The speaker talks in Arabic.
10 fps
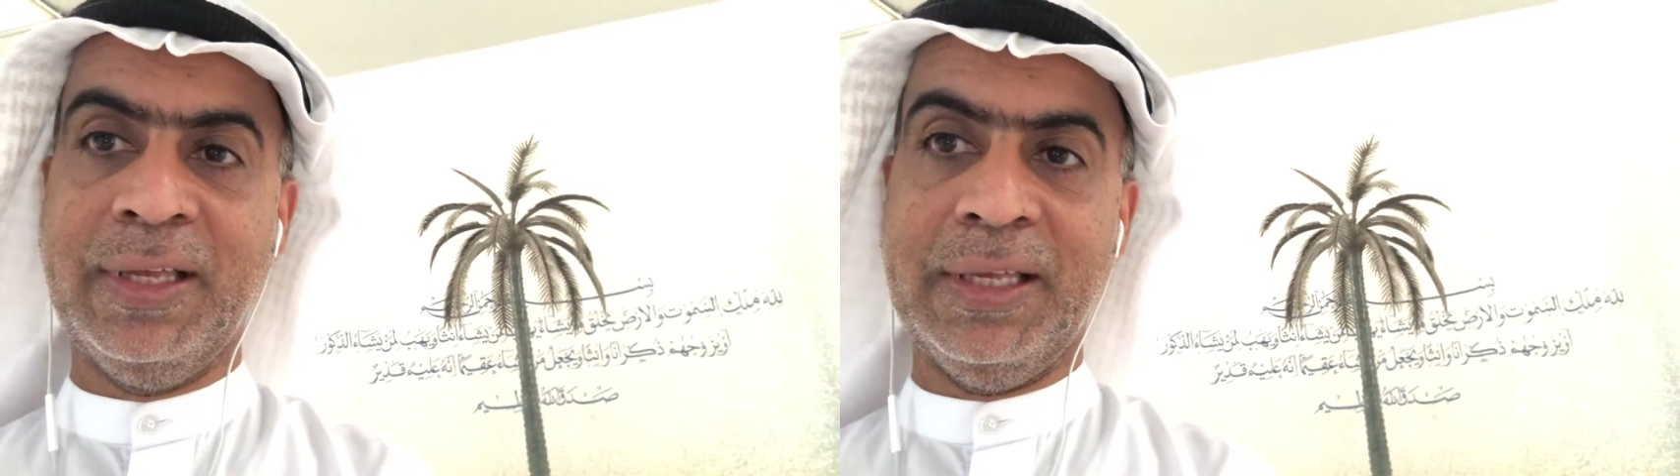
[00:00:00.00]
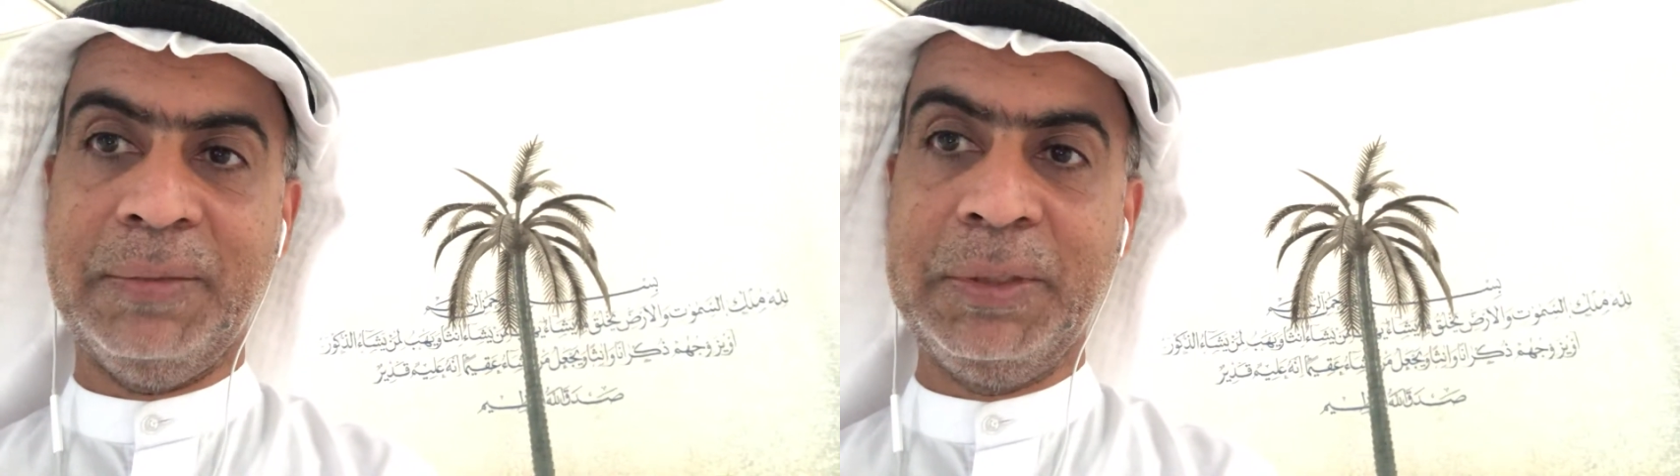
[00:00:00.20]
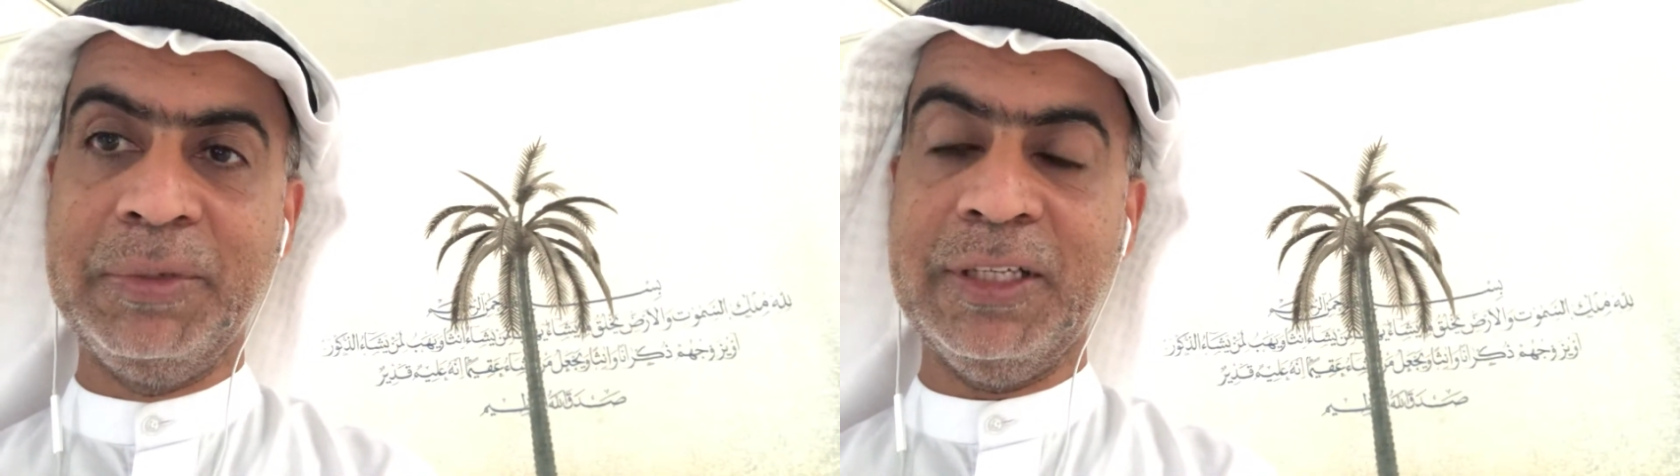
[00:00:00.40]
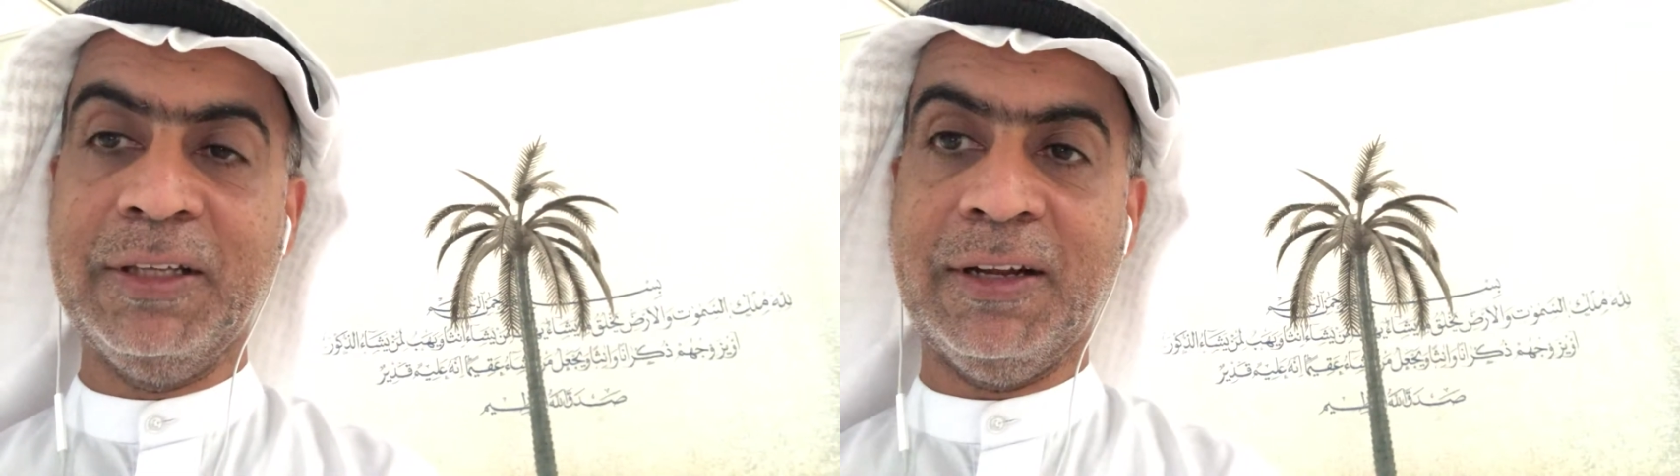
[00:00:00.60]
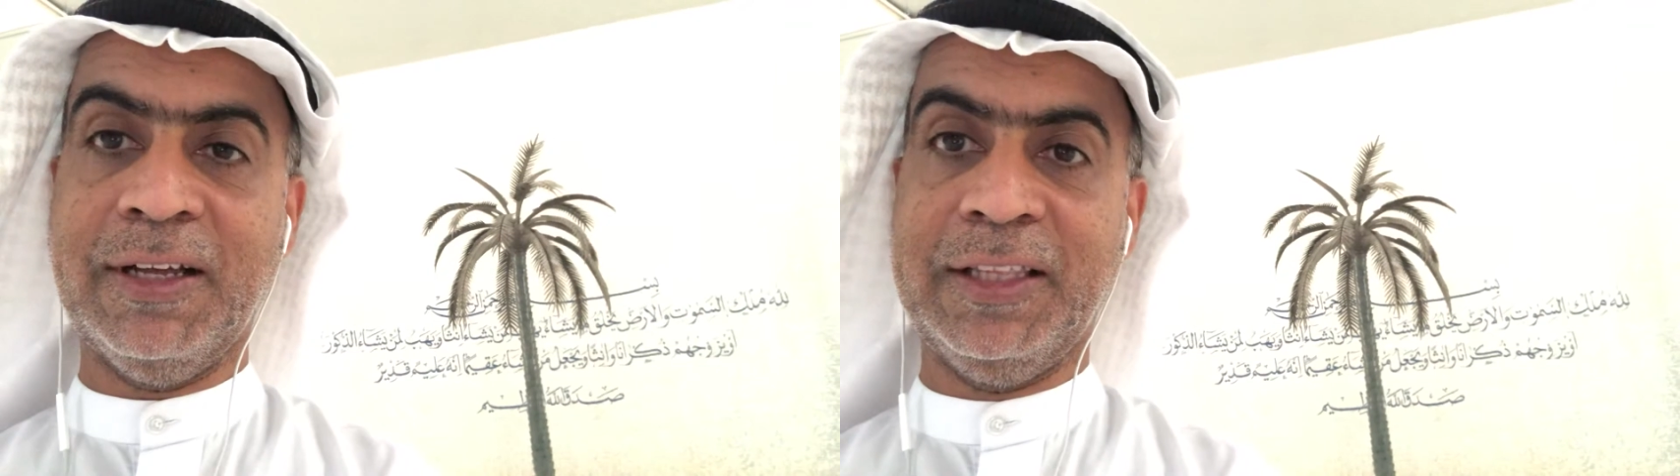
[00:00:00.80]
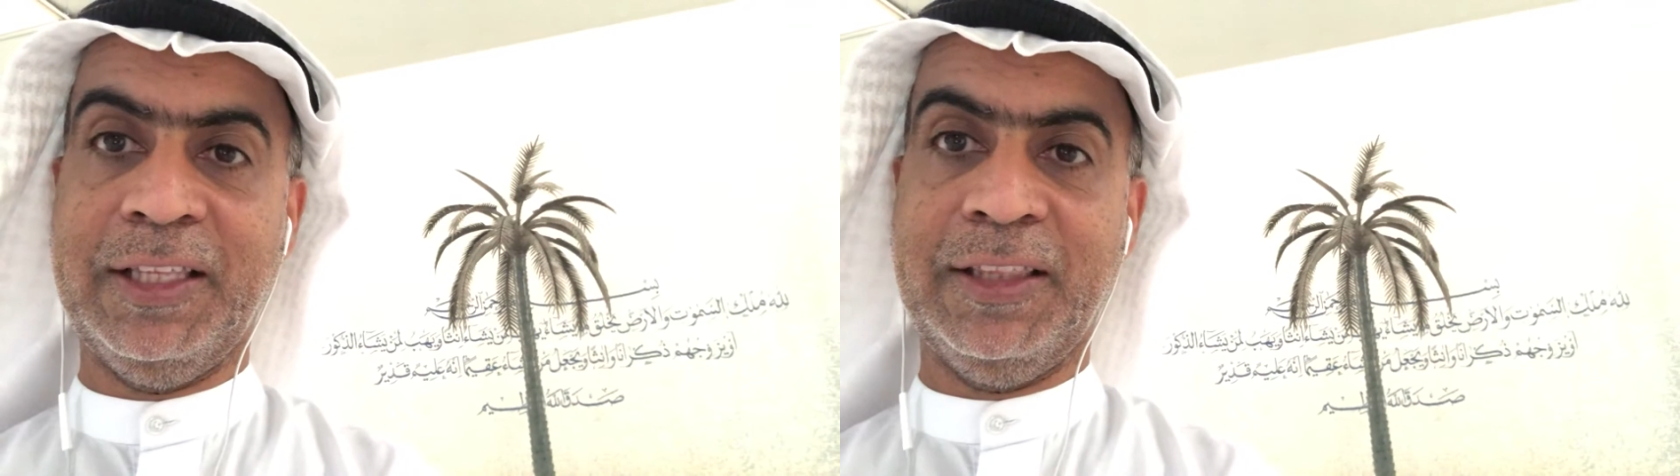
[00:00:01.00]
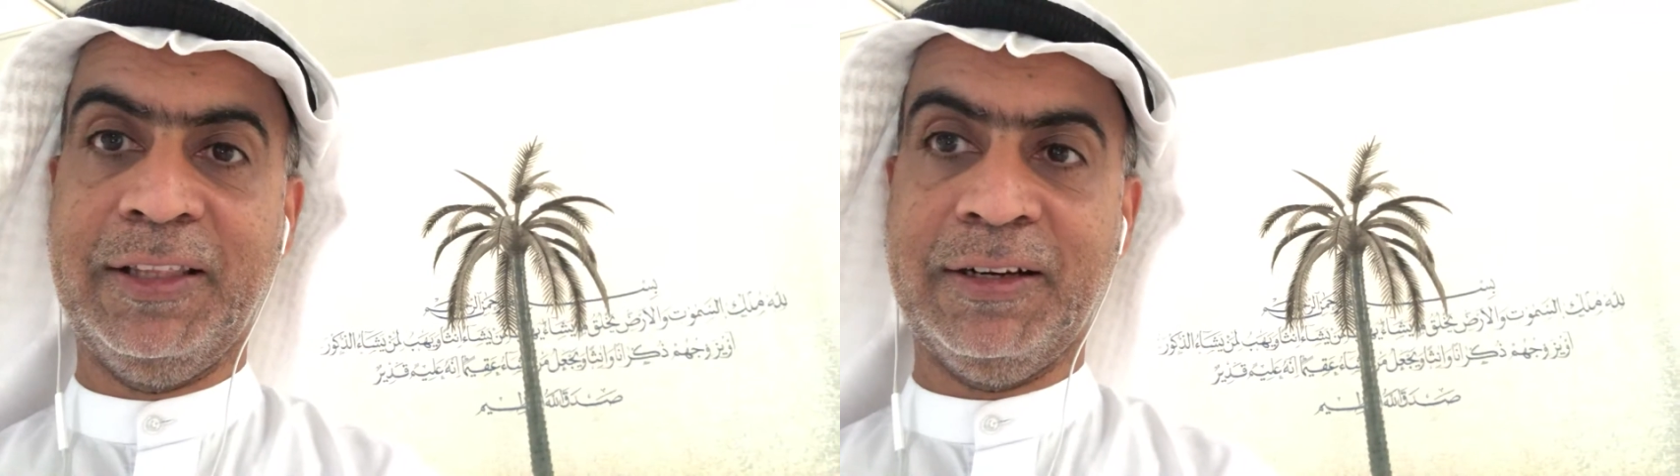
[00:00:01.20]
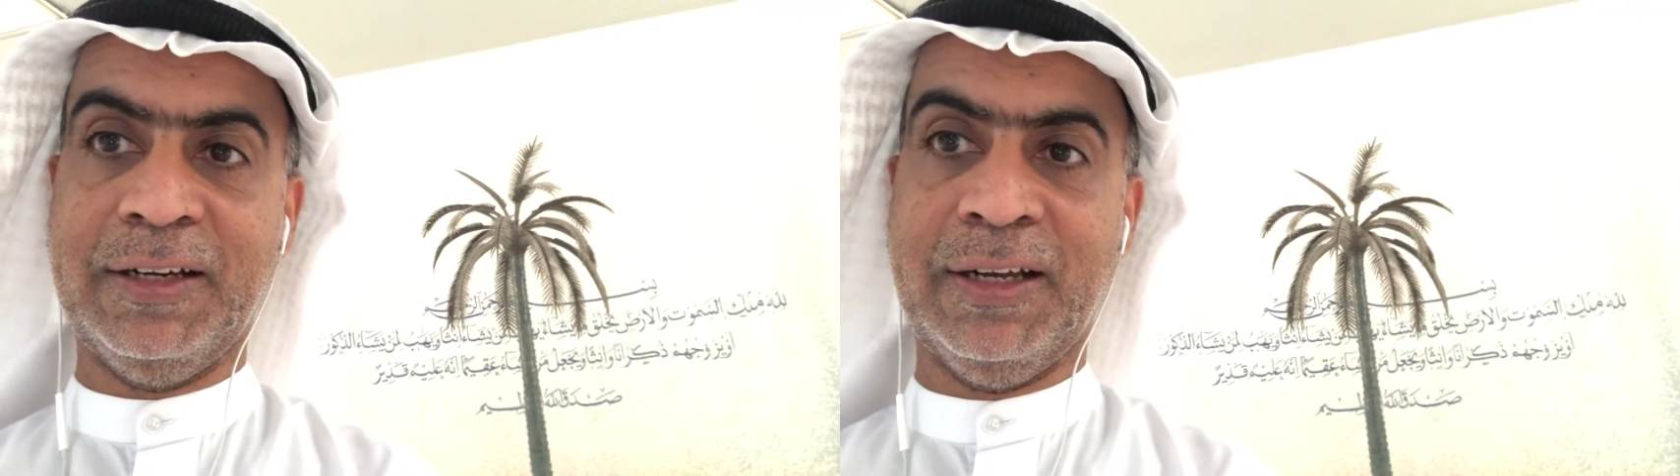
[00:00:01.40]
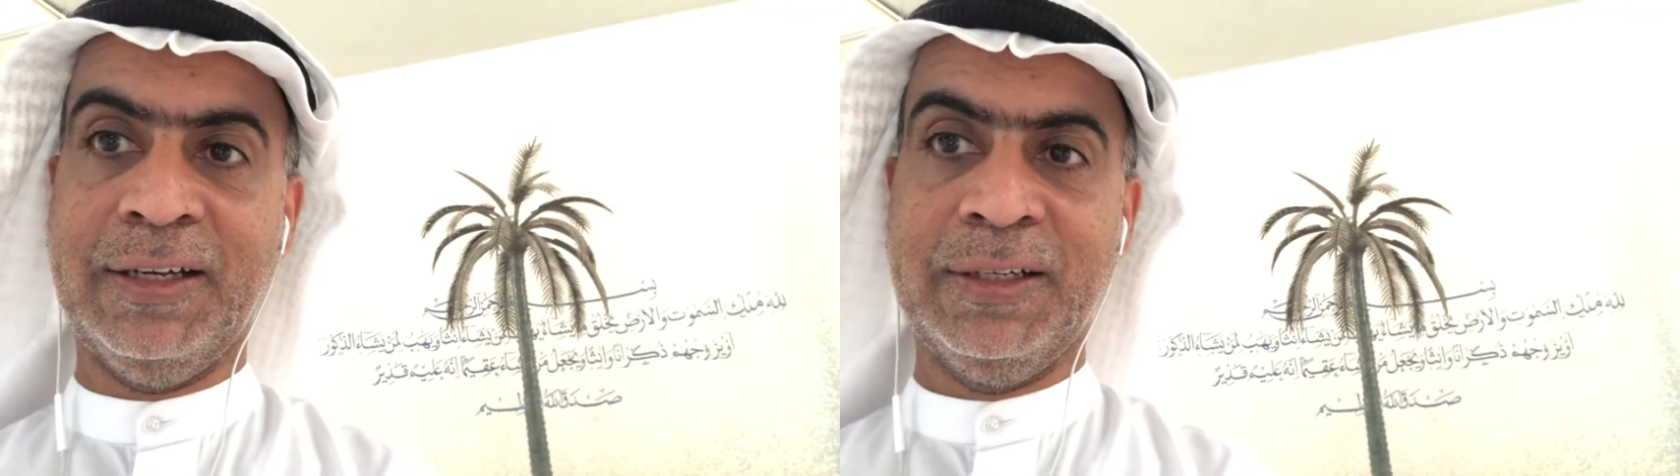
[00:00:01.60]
بمقدار هذه الذرة